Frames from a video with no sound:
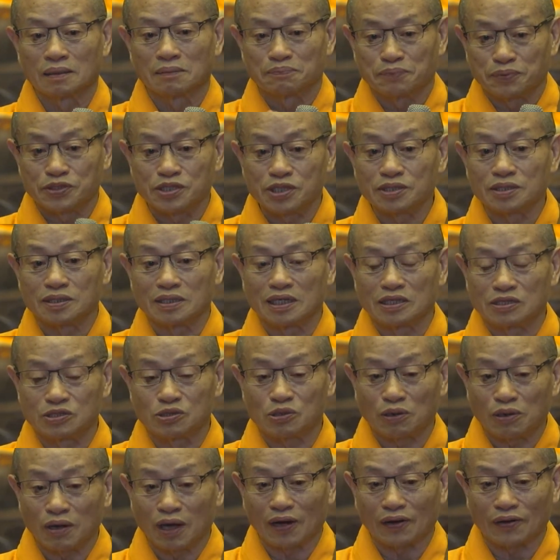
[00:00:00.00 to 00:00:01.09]
不是你
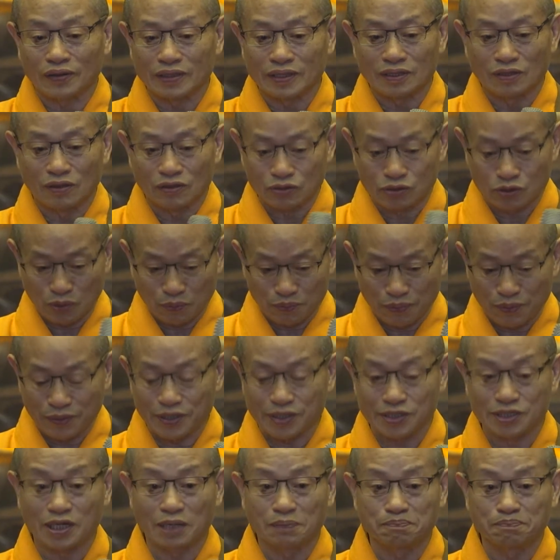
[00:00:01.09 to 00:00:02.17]
修好了以后就不会
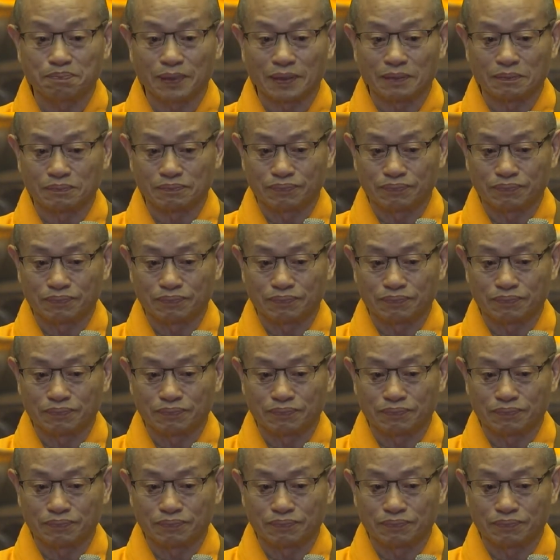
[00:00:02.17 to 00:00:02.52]
生病，